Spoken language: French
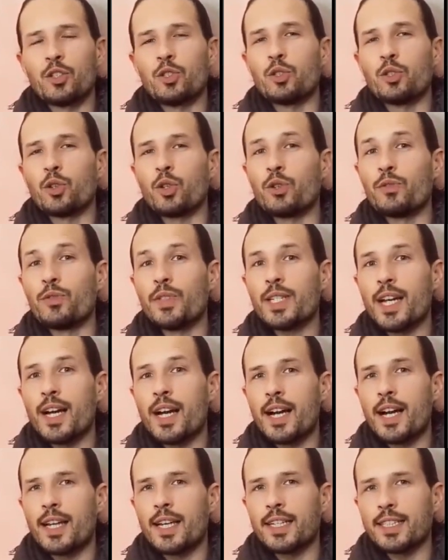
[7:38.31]
Je reviens
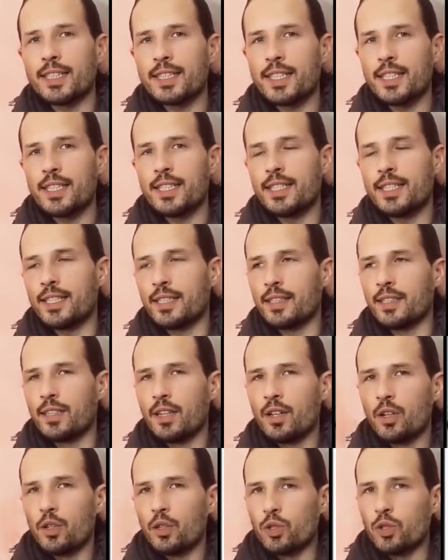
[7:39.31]
à la réalité.
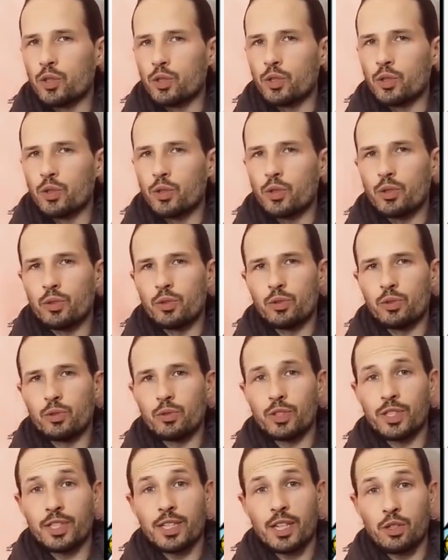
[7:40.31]
Je
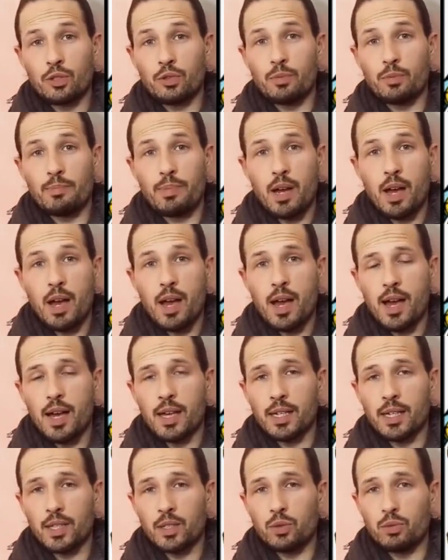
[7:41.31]
ne cherche pas
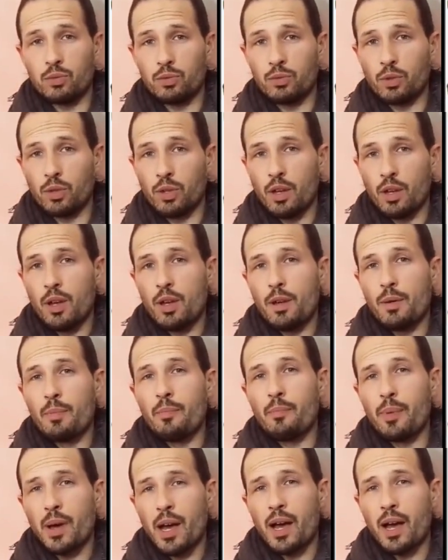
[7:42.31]
à résoudre,
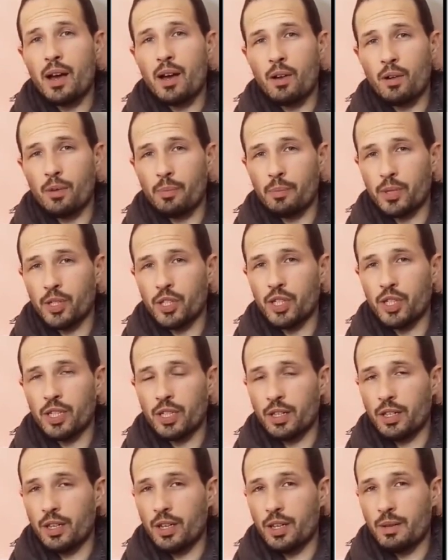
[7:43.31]
pas
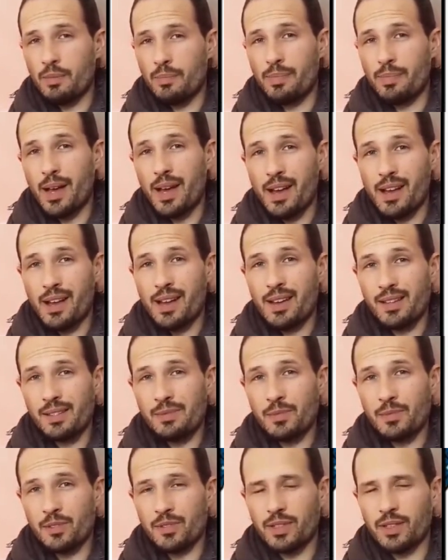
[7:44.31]
empêcher, pas
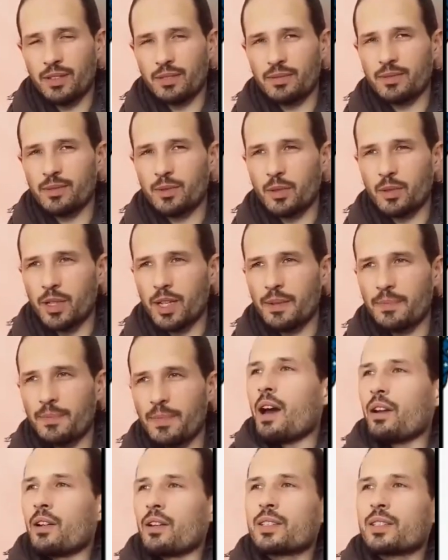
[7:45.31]
alimenter. ok
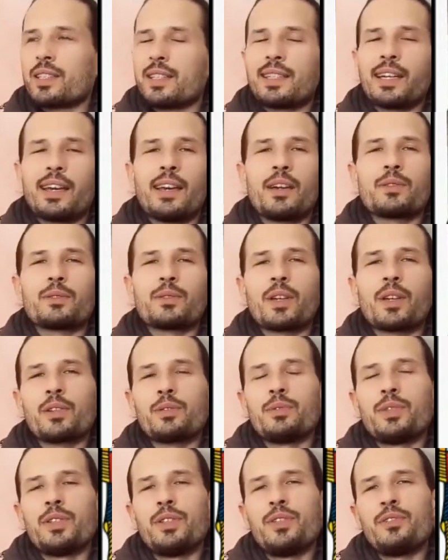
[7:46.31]
Alors c'est très
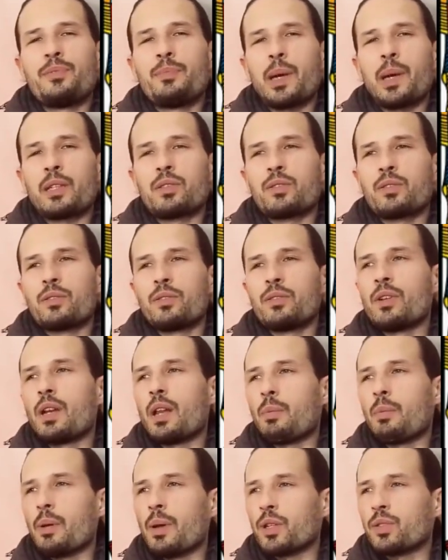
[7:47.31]
contre-intuitif parce que
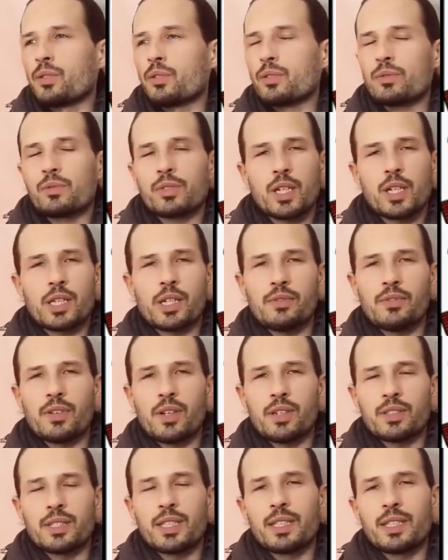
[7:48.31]
la première chose qu'on cherche à
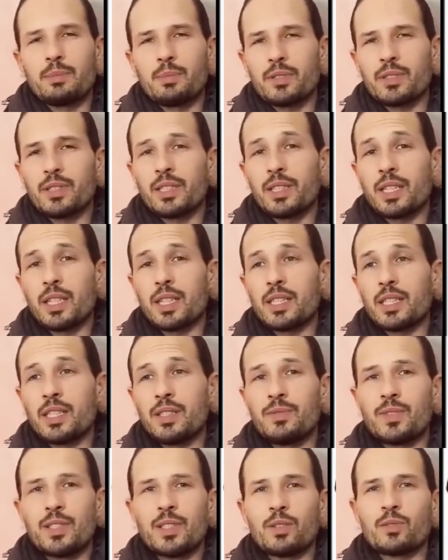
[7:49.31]
faire lorsqu'il y a des pensées
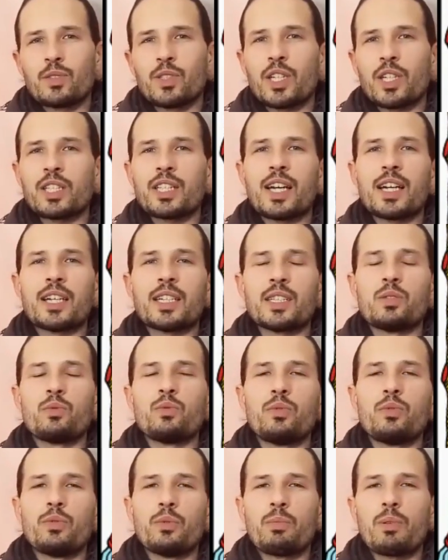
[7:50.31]
négatives, c'est on cherche à
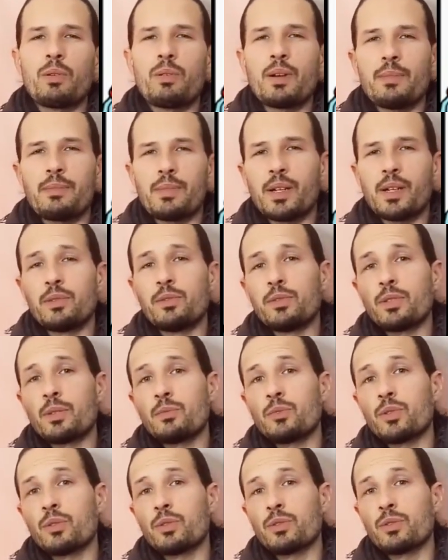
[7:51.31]
résoudre nos problèmes. La
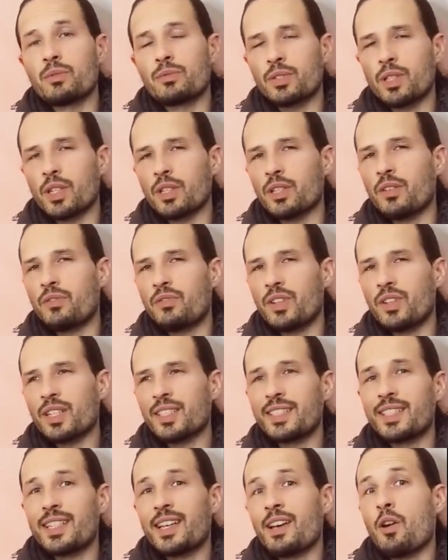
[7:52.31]
deuxième chose qu'on cherche à faire,
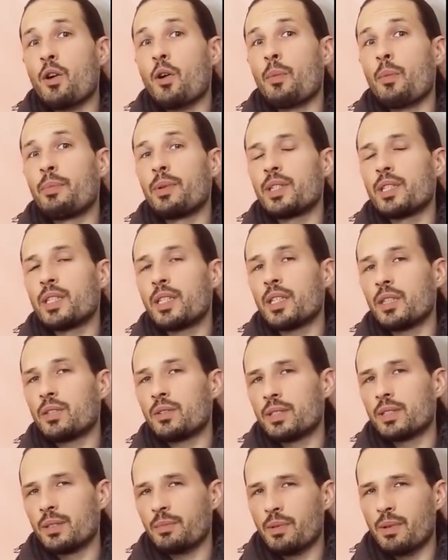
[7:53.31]
c'est à empêcher
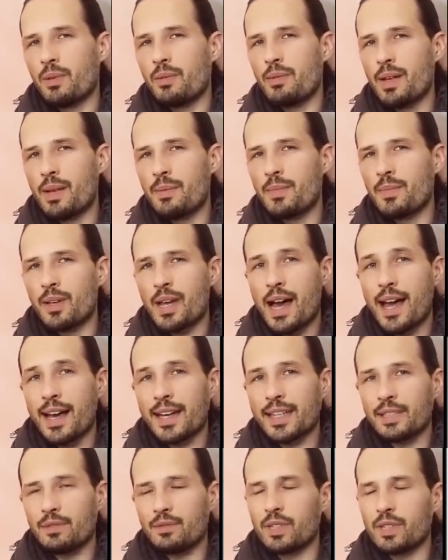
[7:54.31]
que ces problèmes
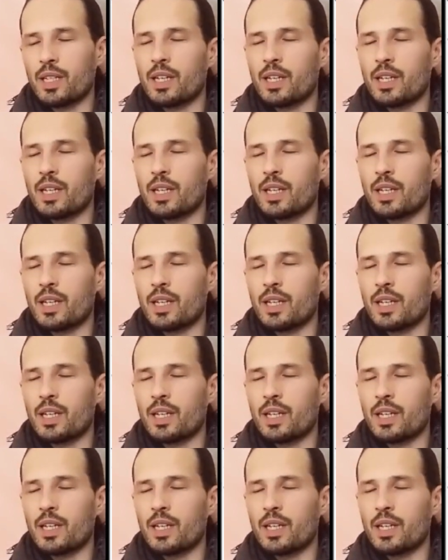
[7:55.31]
arrivent.